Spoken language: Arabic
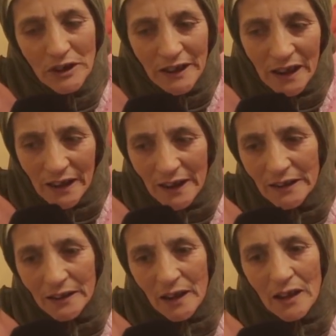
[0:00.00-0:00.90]
ويتعرى
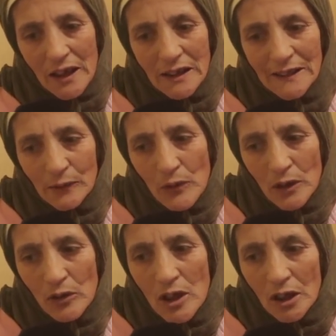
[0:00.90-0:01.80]
عليا حيت سر
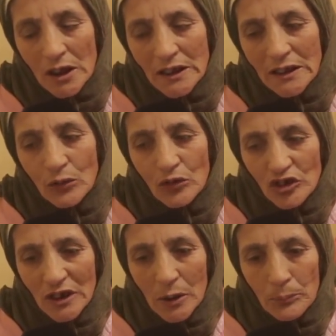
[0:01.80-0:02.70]
والو قال نخرج على